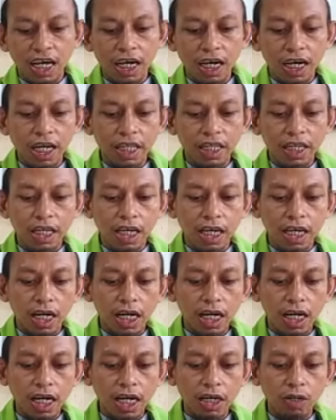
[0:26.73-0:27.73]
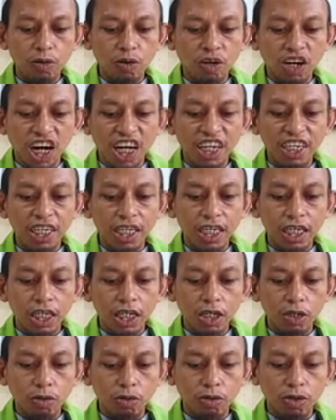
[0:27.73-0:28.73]
الذي لا
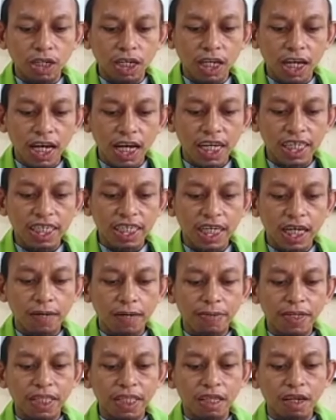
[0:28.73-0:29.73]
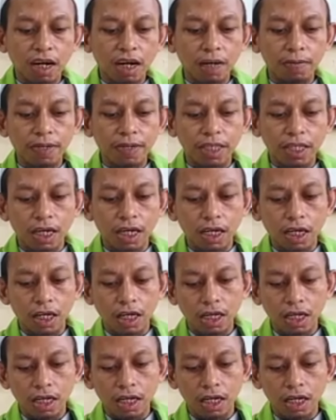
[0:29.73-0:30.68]
يقنط الناس من رحمة الله